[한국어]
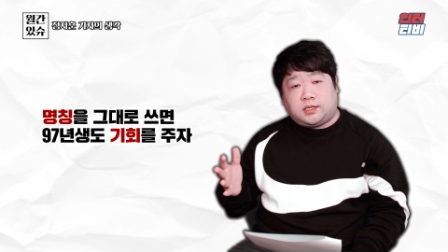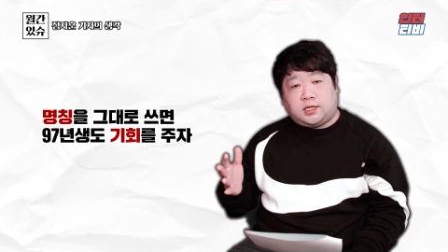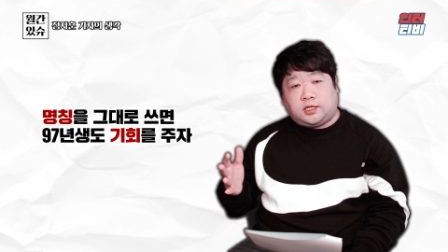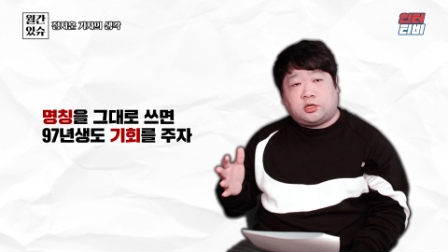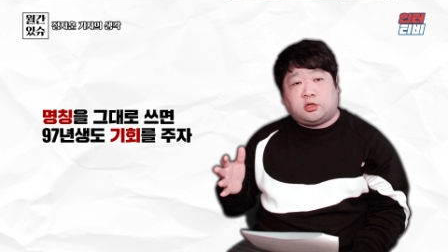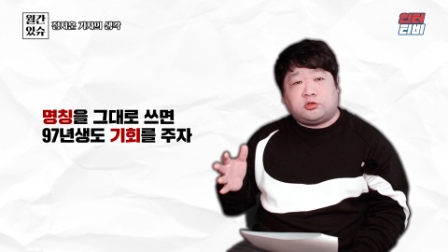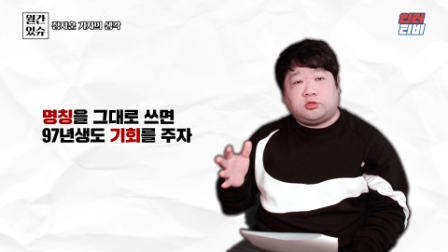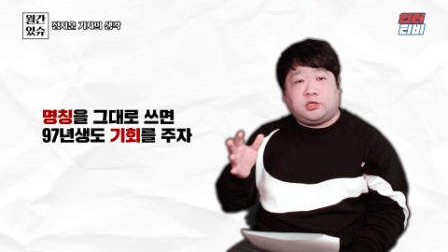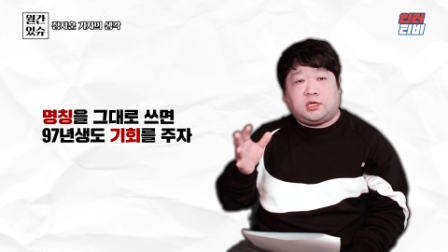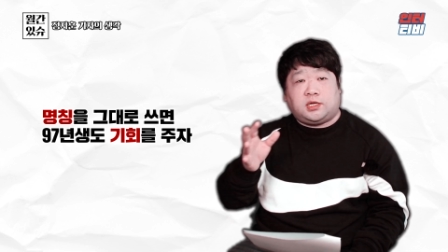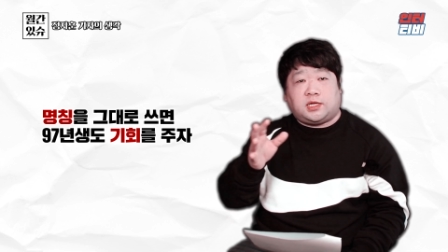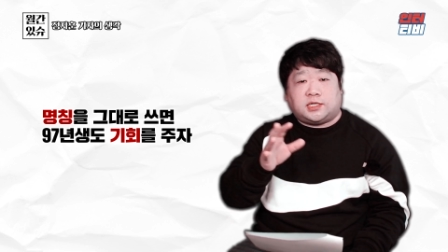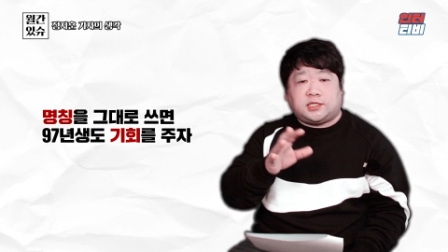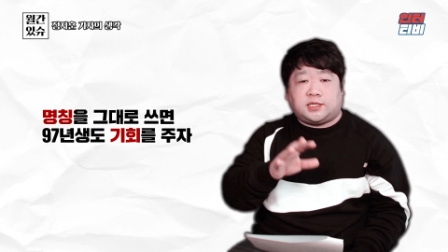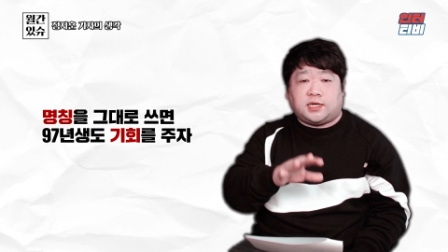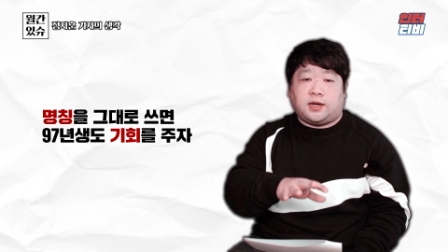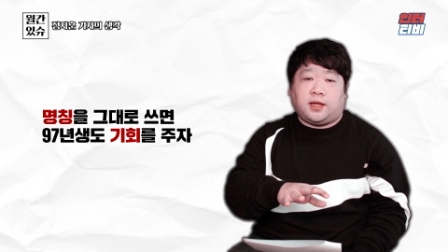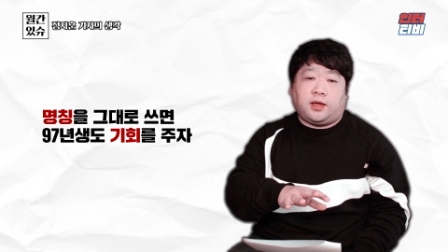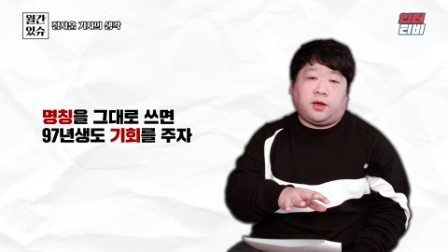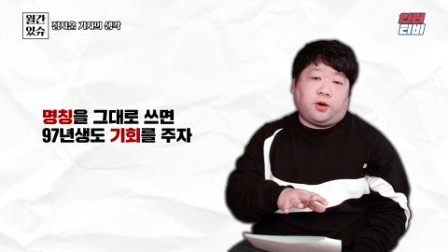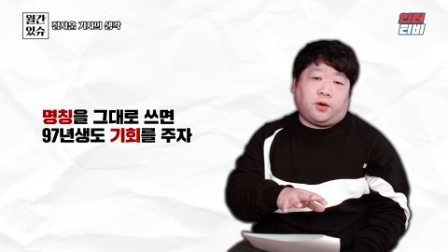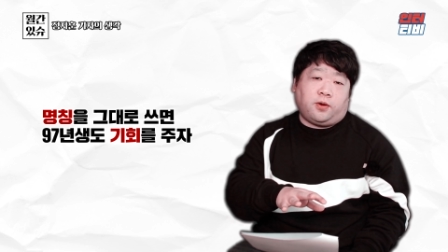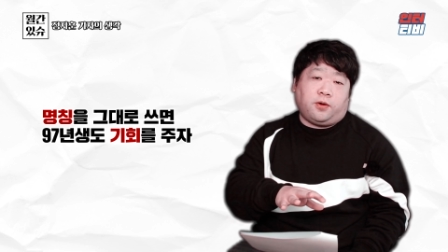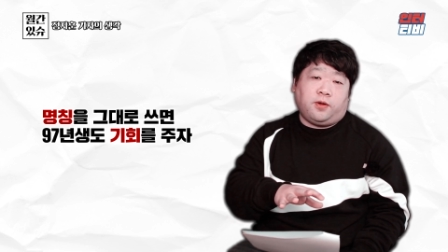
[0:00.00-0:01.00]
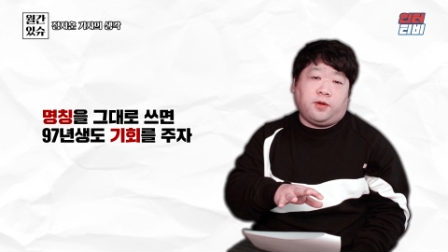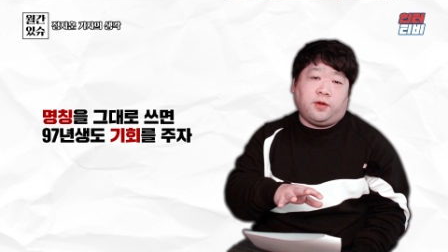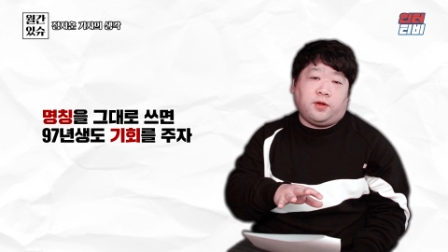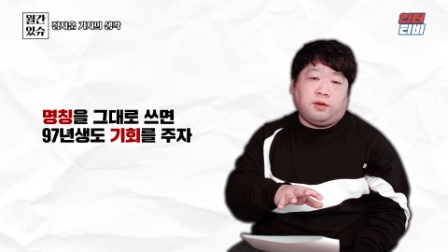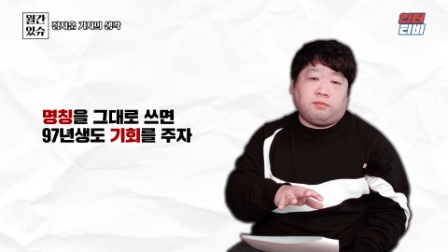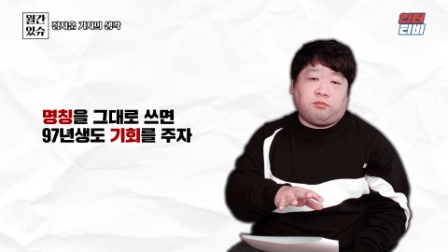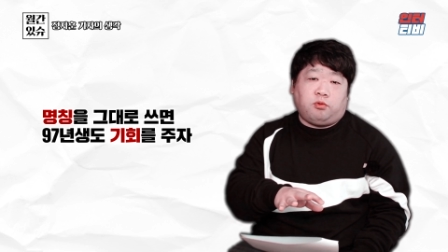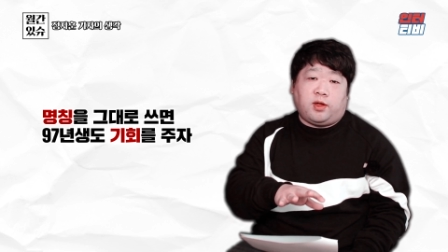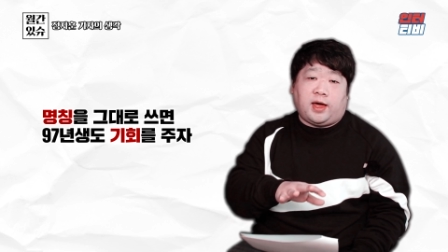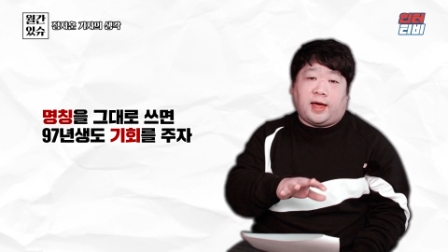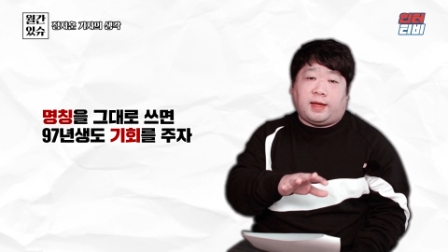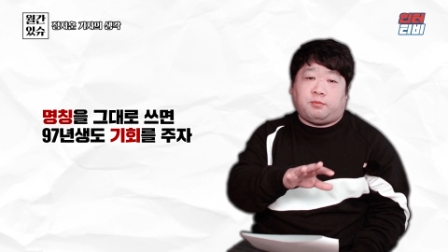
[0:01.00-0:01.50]
이 선수들이 땄잖아요.
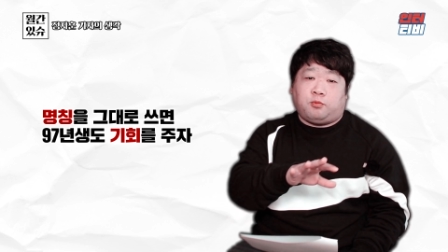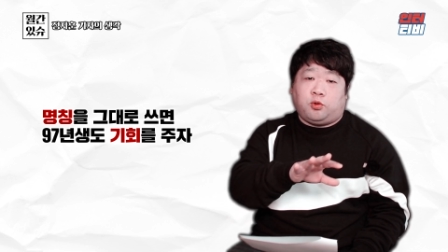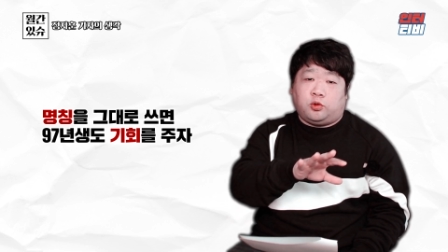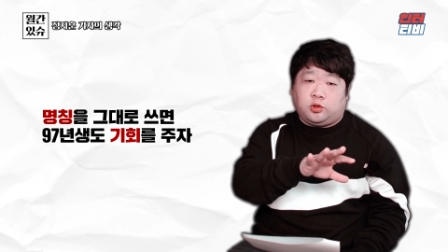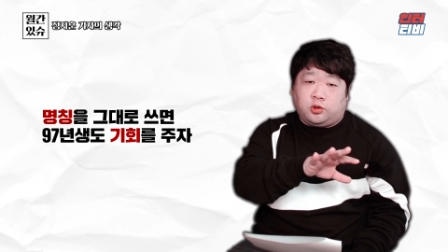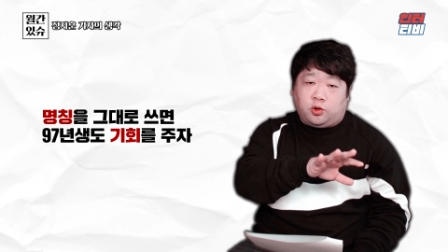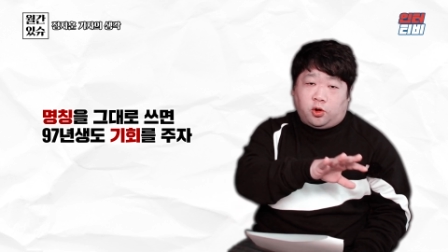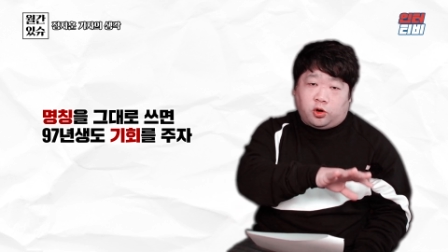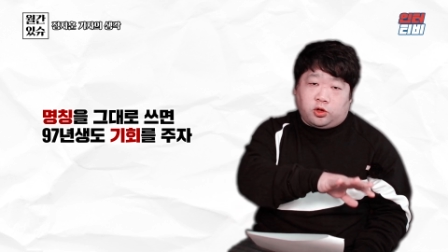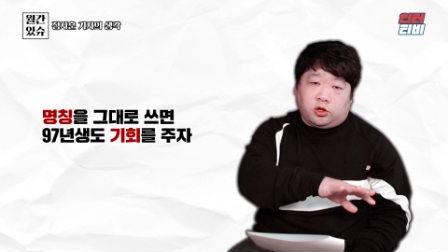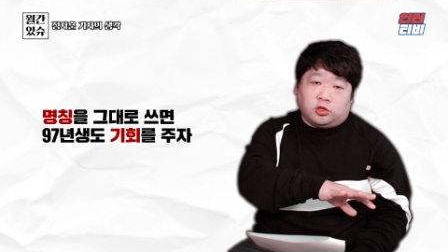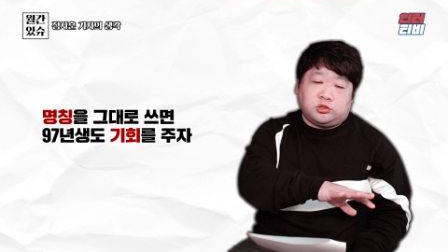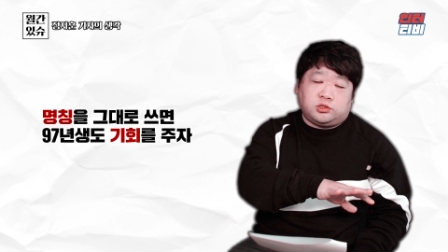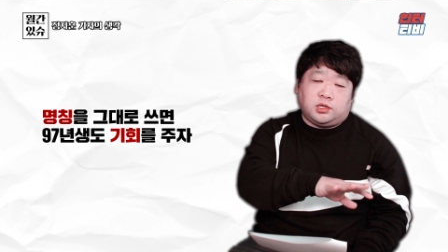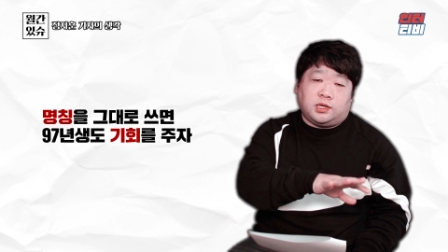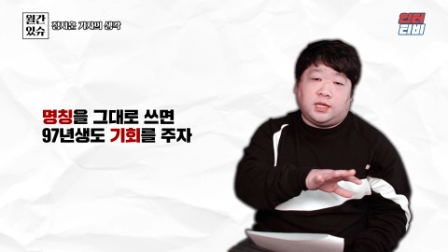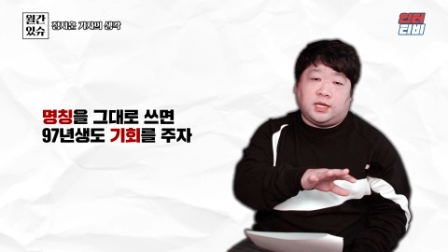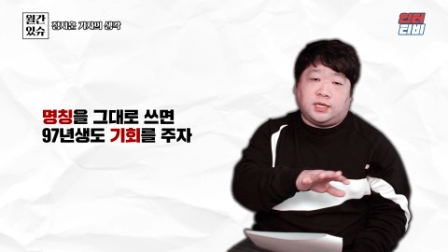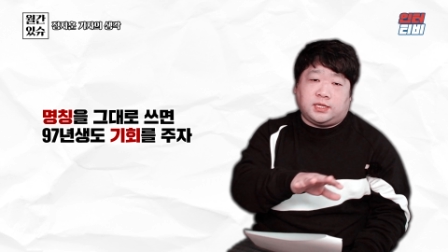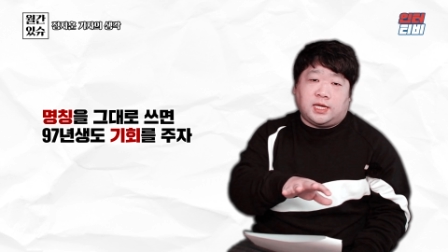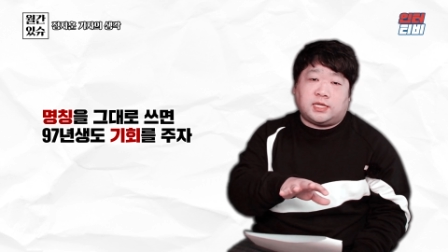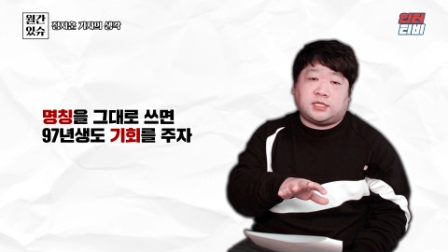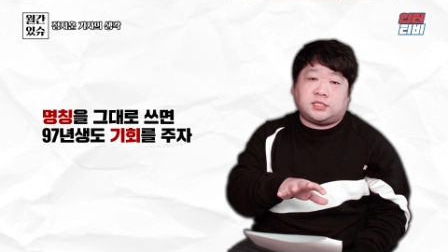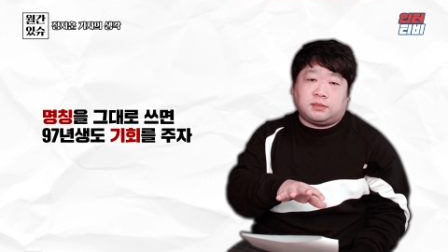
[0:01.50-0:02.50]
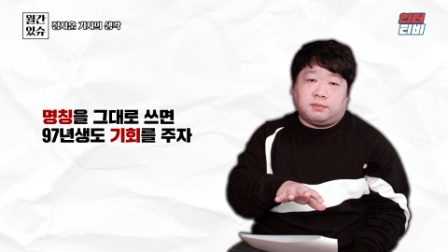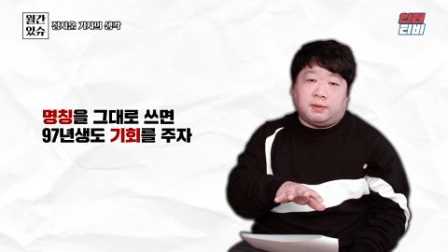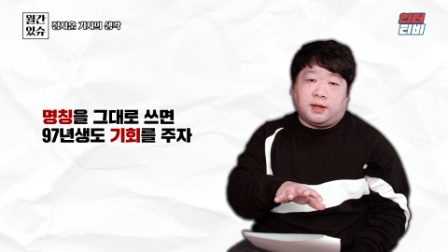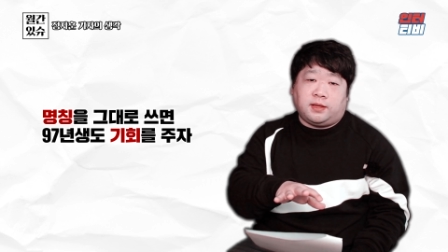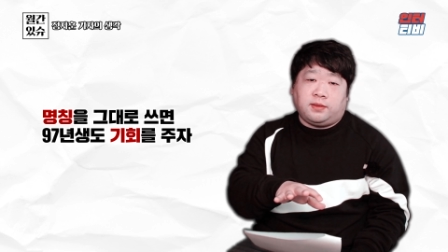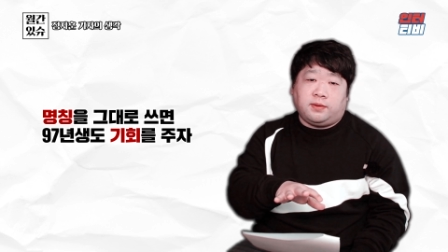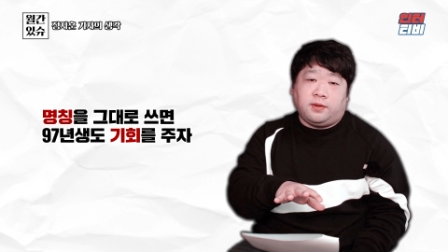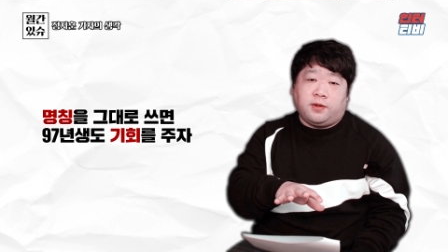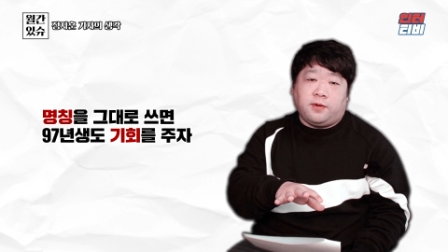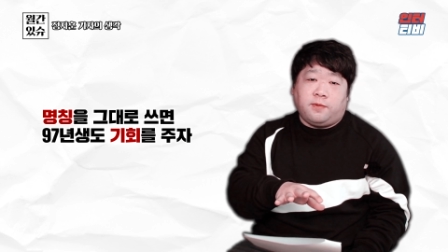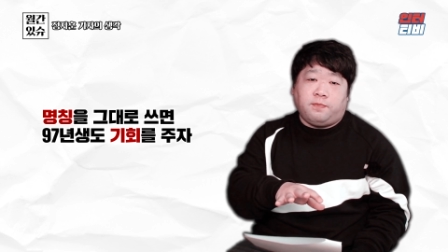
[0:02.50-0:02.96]
물론 아, 뭐 여러 선수들이 있겠지만